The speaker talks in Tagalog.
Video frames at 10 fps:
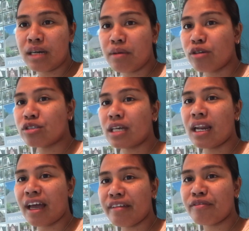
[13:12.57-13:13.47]
about sa
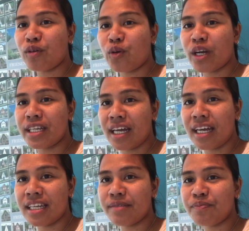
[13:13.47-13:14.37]
life ko,
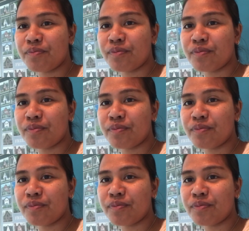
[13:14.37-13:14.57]
ayan.